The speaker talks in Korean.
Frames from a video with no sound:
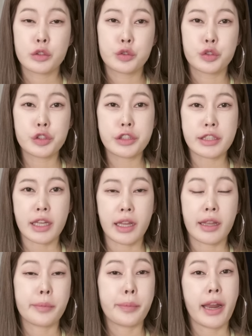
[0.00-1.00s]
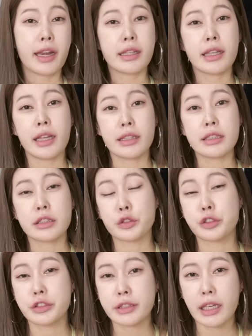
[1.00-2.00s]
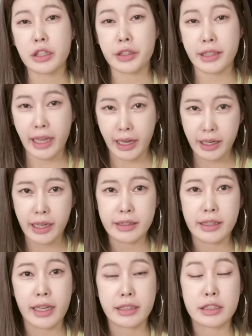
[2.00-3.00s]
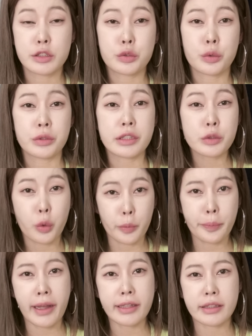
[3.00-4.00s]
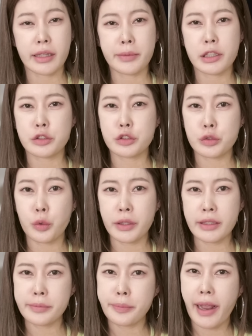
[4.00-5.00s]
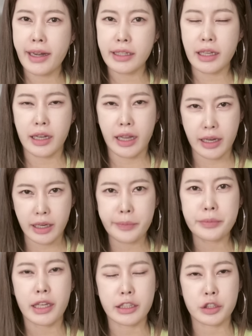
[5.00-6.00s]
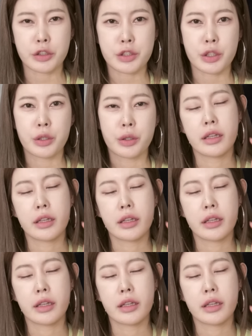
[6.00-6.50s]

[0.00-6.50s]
둘째, 벨기에는 군사력이 약한데 그쪽을 돌파한다면 수도인 파리가 가깝다는 거죠.